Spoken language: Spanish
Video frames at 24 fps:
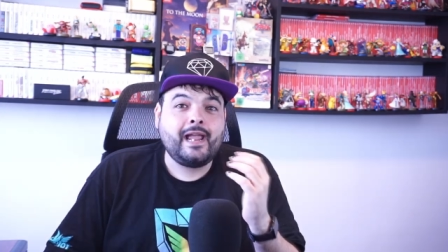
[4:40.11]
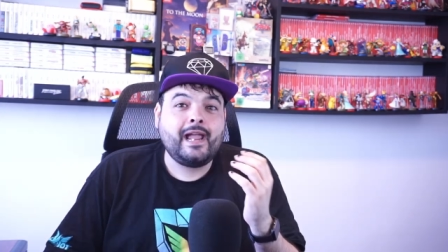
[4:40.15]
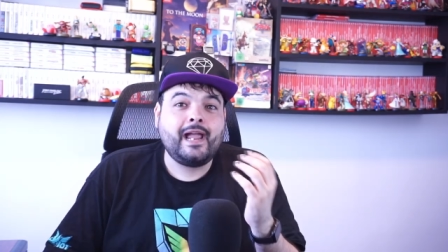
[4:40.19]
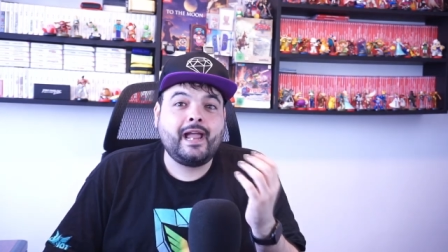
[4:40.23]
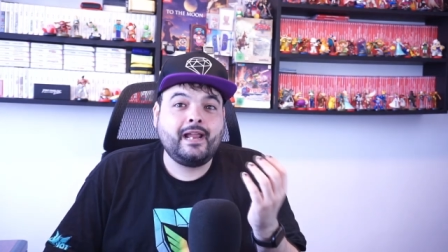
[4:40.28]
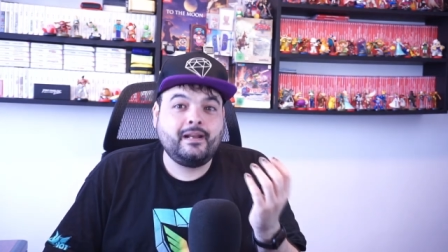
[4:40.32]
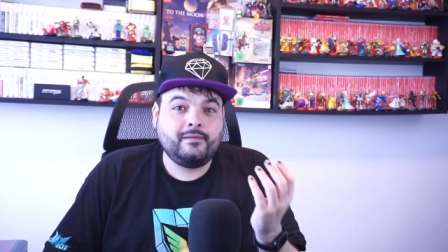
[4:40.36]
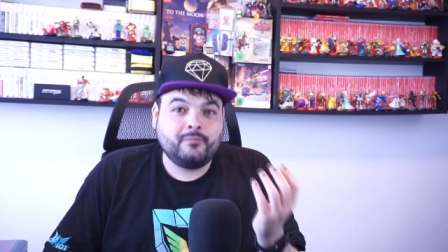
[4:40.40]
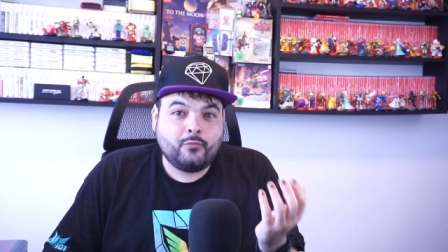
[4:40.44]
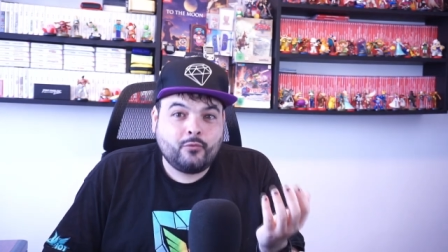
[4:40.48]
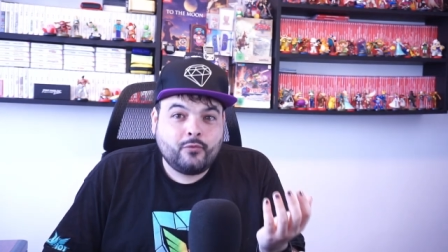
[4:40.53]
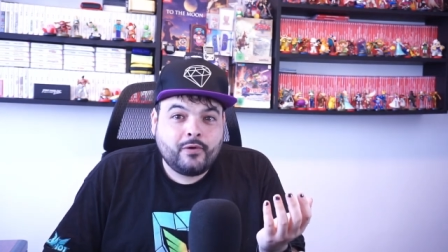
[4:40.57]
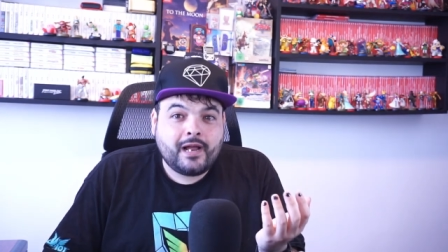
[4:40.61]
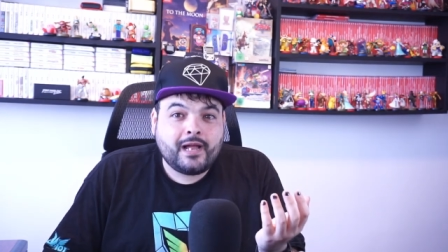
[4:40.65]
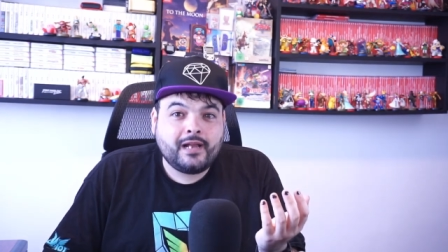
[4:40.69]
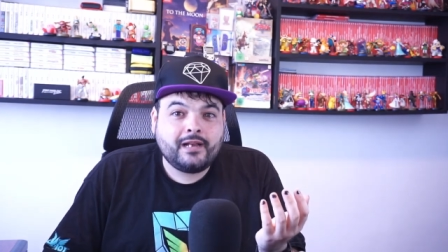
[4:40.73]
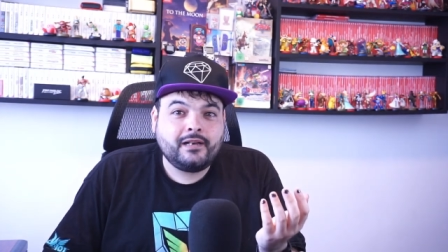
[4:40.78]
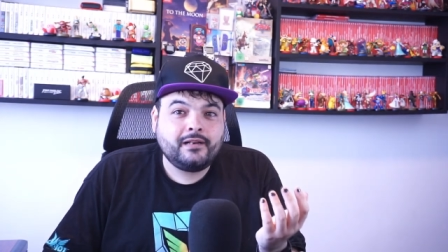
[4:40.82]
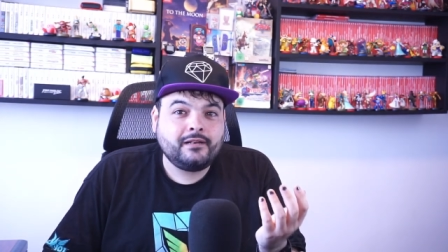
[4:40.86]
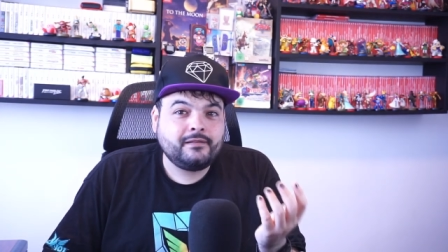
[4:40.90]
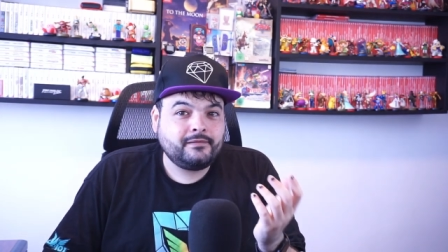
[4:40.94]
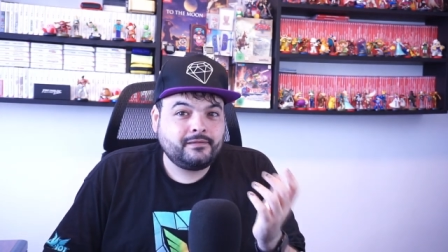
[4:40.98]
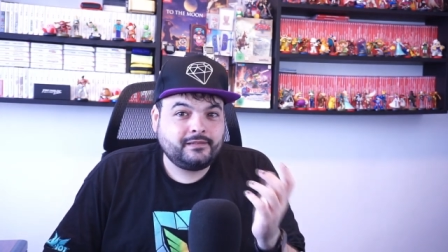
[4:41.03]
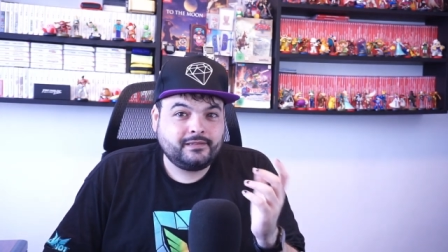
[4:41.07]
El
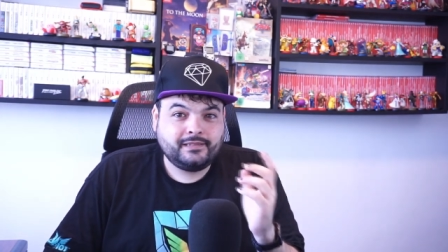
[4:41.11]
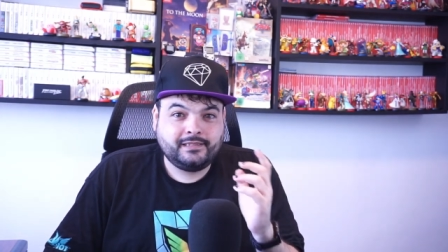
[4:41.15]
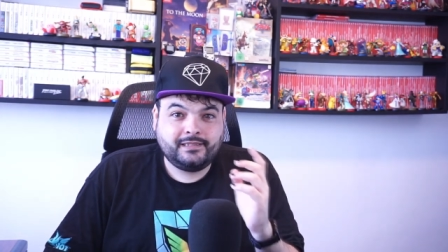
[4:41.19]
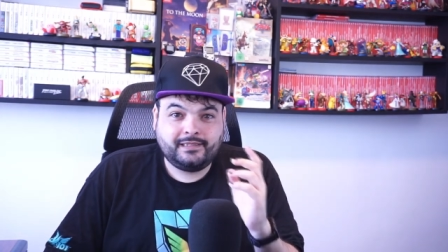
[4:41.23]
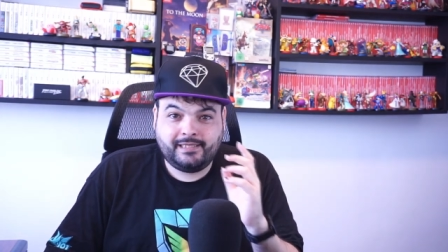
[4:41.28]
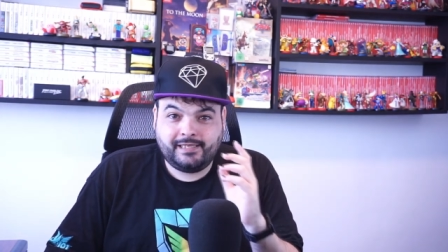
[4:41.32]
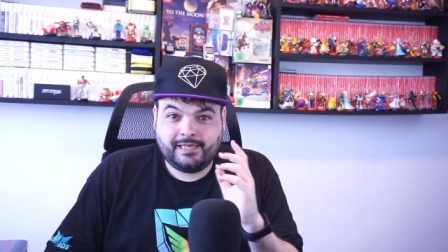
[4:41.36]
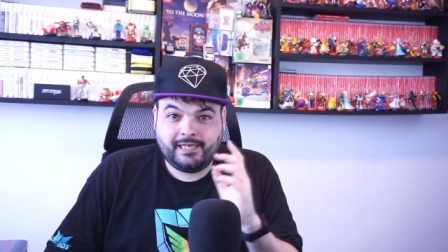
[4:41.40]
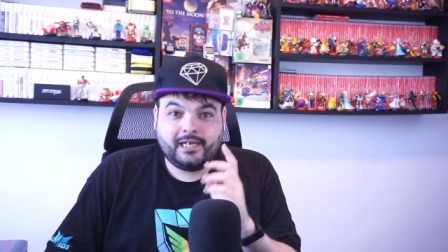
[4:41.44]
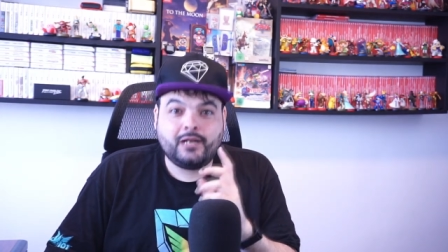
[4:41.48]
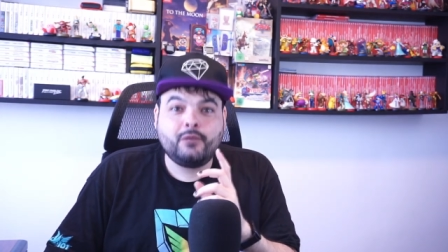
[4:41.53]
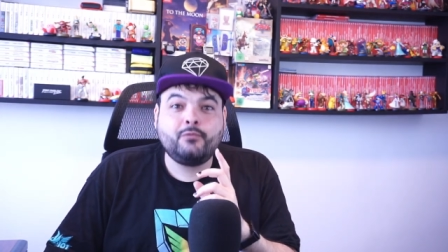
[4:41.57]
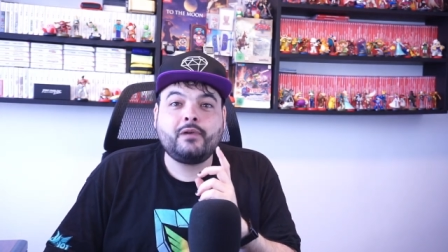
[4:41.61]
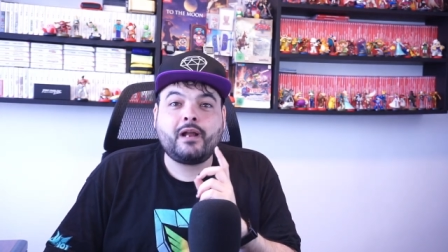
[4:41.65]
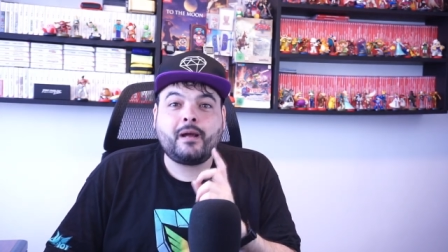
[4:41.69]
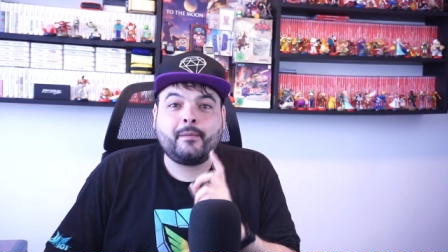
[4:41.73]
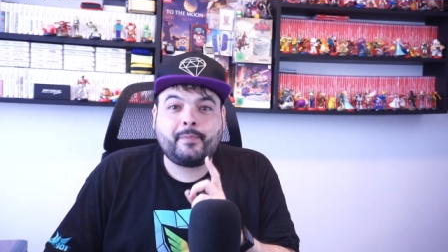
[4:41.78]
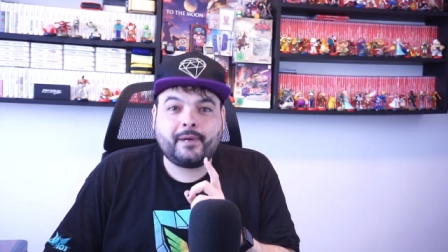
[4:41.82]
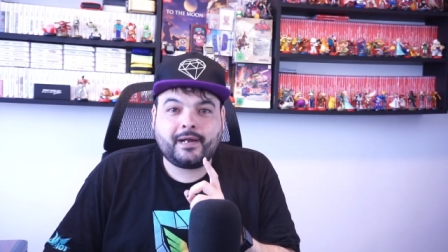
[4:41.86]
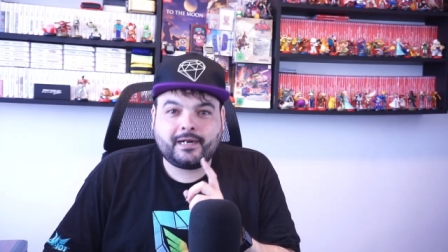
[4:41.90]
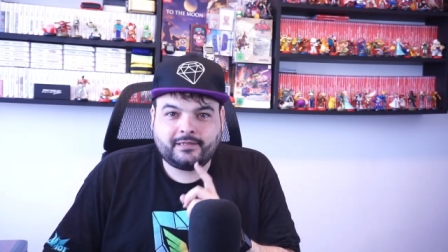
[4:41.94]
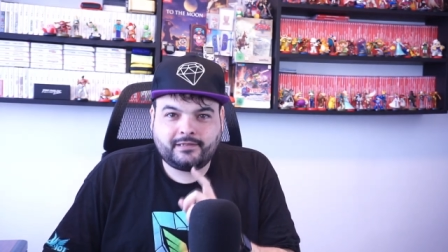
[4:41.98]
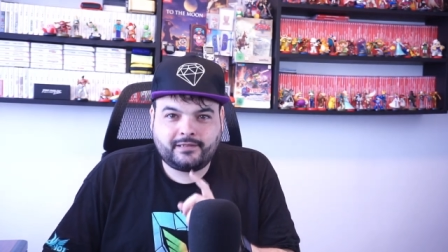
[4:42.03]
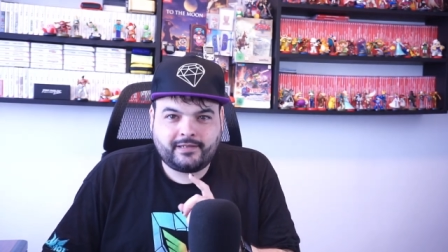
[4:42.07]
mural tiene una
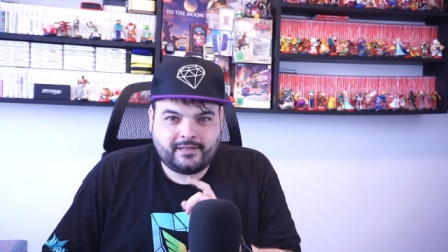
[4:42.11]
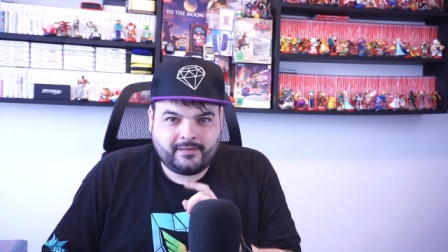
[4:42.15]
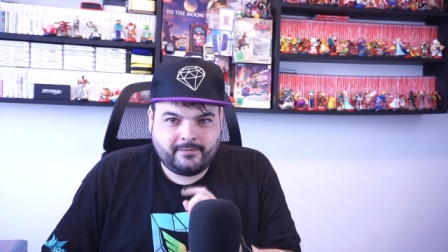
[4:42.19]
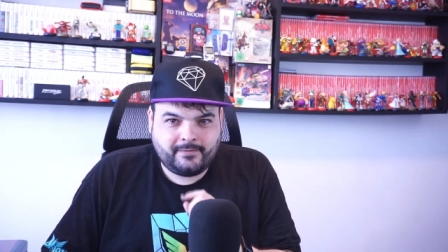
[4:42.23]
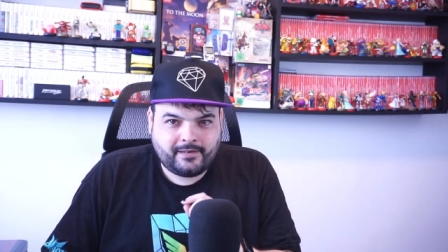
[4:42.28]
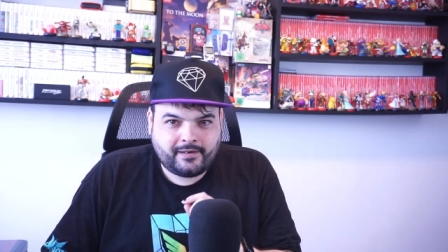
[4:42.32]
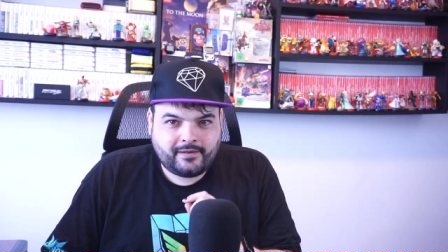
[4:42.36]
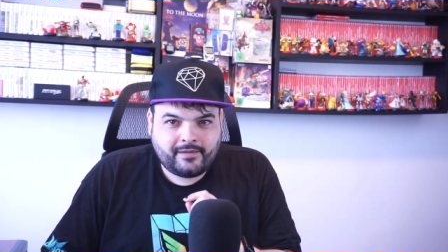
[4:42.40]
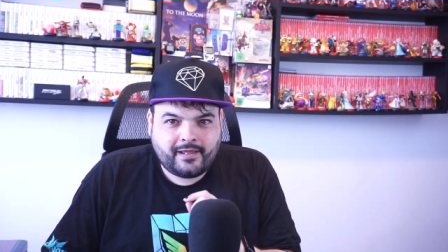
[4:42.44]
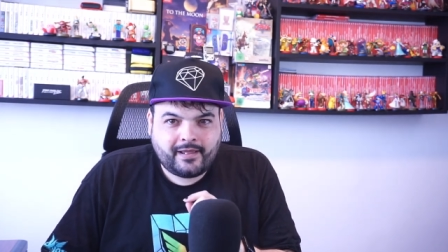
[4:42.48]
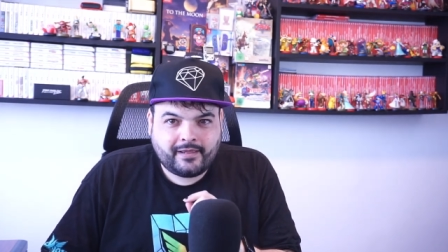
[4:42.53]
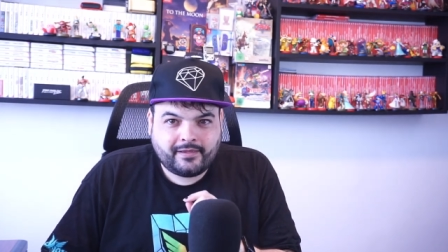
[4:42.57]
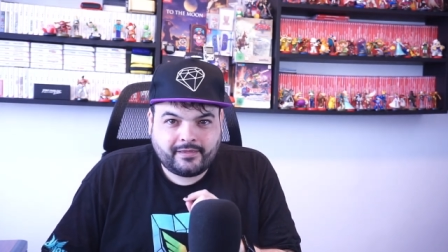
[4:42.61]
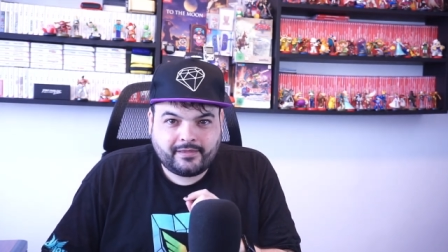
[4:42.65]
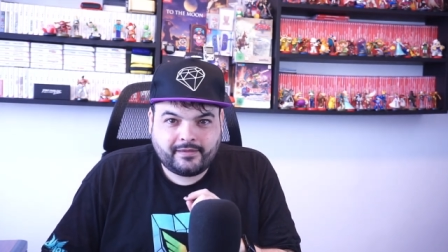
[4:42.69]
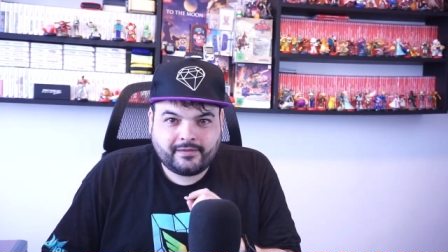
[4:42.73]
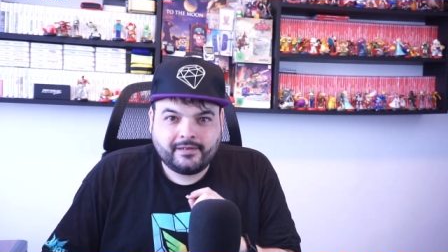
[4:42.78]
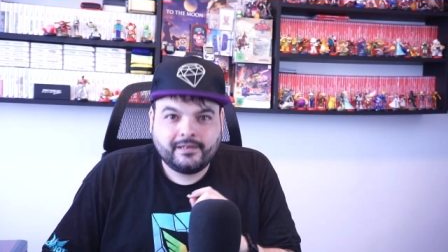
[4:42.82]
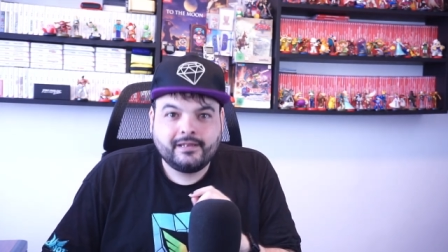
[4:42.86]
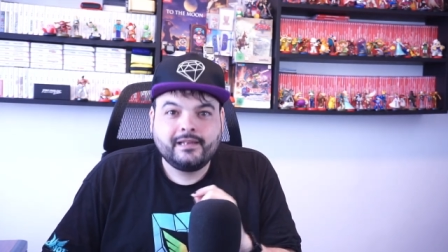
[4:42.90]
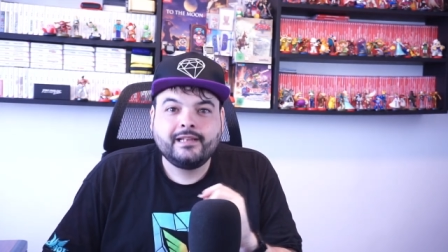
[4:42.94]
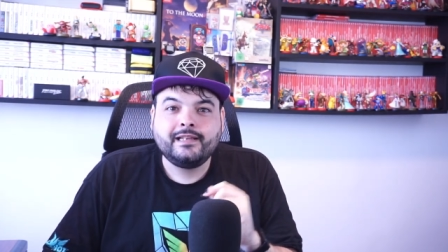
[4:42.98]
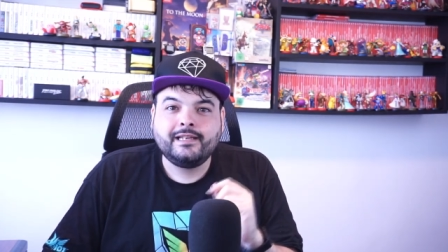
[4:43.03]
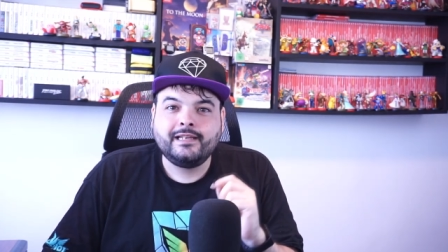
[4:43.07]
parte de verdad,
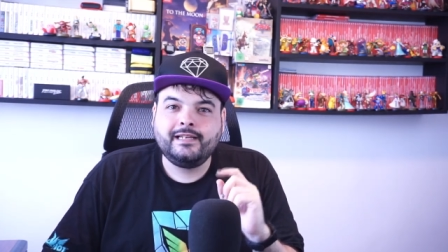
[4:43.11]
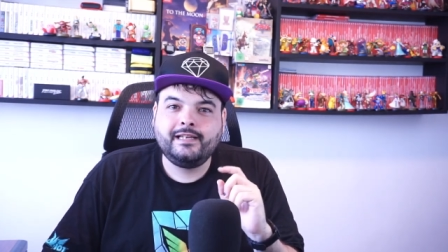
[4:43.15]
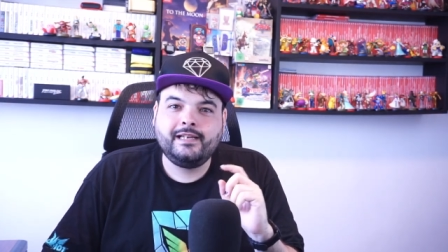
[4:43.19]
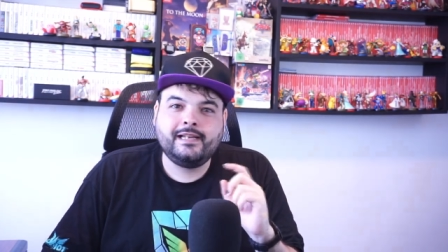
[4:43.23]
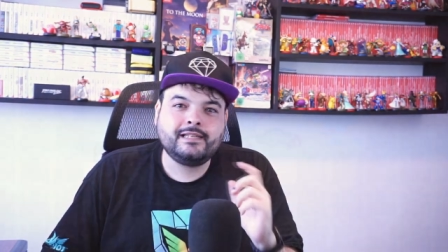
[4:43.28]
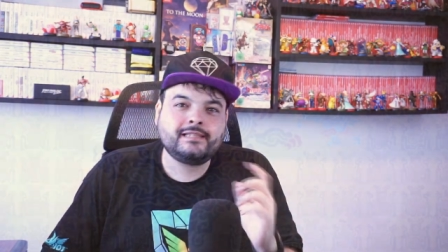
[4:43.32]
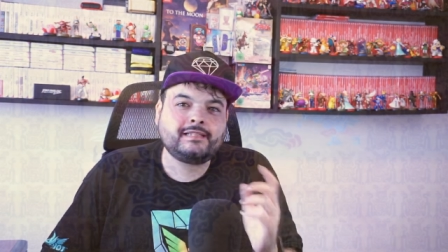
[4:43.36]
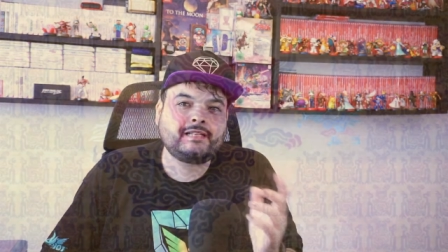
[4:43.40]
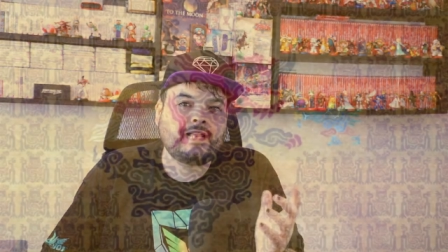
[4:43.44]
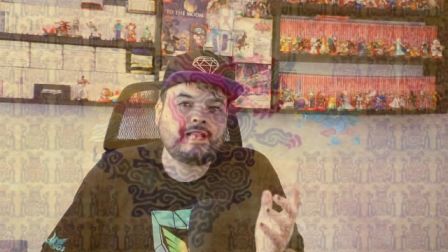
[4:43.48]
y es